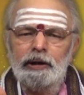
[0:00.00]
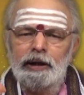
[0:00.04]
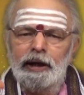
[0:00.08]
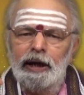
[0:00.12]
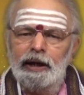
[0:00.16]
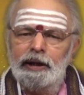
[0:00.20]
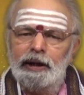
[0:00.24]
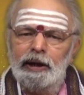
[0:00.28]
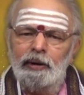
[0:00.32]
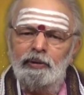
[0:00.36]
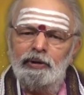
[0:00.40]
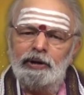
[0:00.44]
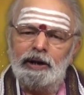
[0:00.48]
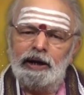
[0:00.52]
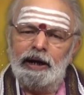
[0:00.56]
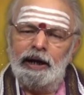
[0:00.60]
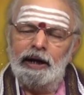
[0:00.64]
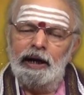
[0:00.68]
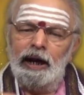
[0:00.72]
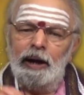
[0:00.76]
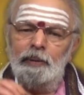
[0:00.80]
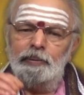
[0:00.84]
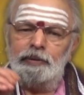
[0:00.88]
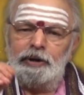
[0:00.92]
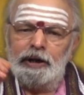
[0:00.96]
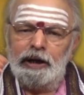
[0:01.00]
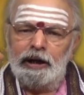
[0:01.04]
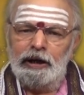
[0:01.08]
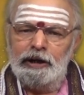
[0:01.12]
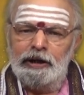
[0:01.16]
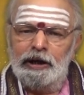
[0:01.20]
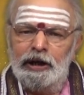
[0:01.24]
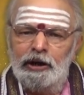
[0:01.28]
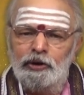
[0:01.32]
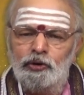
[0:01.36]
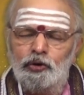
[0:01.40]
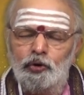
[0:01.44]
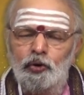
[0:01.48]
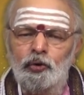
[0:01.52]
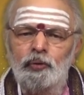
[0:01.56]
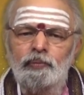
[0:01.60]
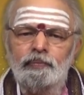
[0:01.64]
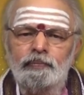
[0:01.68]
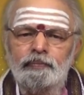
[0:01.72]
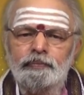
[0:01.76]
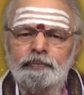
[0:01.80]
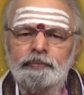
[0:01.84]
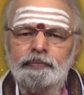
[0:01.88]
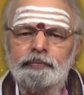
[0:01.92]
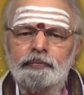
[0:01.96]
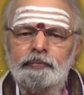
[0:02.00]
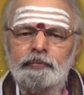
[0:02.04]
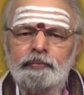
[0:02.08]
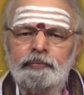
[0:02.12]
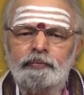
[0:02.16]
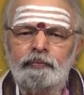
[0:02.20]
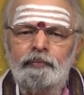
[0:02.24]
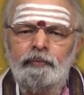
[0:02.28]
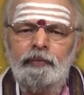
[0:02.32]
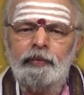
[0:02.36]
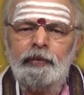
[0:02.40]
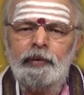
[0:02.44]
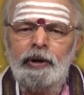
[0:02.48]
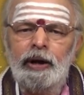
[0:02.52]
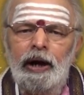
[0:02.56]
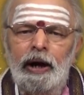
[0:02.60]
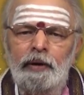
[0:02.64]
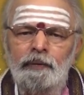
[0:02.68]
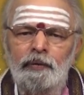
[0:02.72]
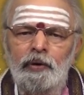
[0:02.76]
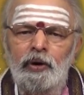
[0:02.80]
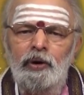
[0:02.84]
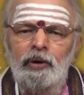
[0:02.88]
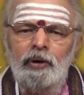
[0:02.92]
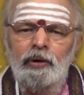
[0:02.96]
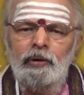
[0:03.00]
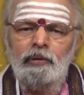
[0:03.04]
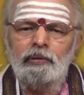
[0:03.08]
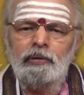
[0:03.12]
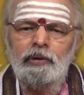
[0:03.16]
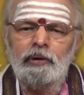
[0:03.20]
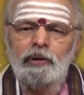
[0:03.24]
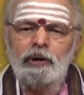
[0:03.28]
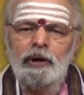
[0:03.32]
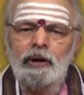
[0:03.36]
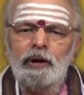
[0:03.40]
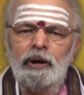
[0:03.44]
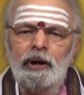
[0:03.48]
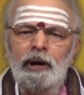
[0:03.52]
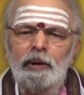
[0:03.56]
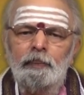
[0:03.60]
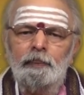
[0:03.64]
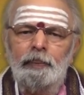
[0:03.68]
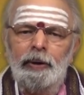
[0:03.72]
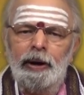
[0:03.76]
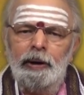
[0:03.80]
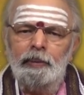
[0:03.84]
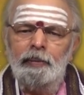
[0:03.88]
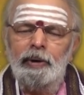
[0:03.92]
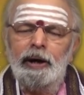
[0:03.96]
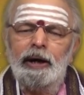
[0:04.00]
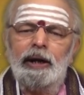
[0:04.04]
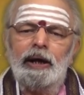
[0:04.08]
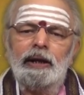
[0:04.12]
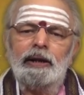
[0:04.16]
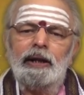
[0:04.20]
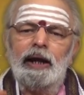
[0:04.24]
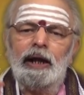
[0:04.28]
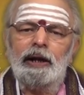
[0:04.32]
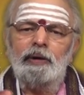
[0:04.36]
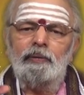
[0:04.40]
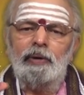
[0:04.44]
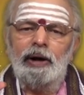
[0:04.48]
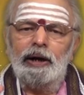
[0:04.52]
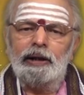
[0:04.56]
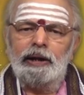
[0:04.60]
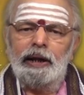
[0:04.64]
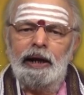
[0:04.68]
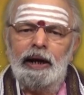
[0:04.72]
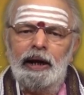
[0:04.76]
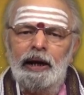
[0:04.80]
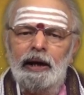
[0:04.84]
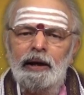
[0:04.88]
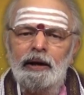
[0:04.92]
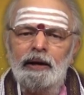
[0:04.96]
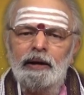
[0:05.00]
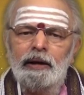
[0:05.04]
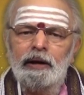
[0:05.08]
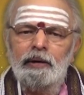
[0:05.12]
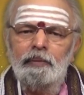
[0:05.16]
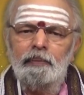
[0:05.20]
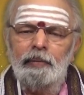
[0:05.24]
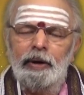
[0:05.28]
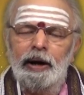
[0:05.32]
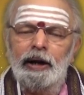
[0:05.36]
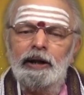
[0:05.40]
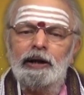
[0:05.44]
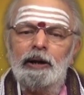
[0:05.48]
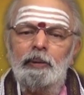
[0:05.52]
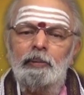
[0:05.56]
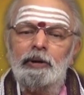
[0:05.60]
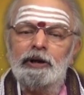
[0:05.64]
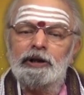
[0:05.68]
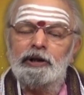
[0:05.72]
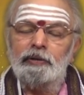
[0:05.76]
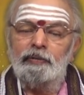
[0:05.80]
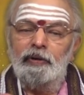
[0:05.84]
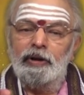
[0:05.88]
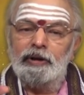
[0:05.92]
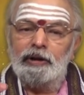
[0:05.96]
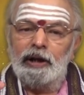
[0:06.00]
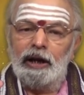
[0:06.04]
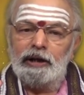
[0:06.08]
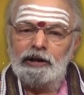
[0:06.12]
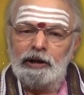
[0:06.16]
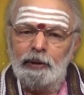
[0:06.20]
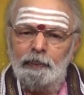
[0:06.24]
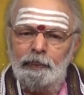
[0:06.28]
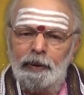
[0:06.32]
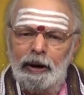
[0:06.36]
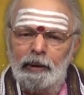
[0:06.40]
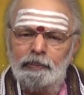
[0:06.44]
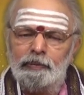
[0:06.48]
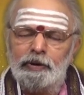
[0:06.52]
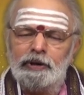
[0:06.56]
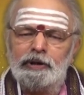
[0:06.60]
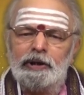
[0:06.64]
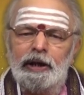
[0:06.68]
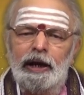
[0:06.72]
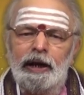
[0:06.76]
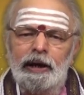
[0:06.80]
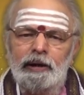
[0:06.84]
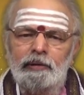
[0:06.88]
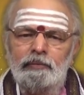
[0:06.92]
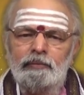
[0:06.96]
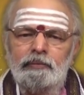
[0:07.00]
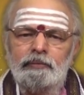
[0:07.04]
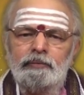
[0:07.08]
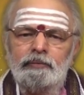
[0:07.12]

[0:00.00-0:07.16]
ఏ దేవతకైనా అభిషేకం చేయొచ్చు అందులో పరిమళ గంధాన్ని వాడితే మరింత మంచి ఫలితాలు సంప్రాప్తిస్తాయి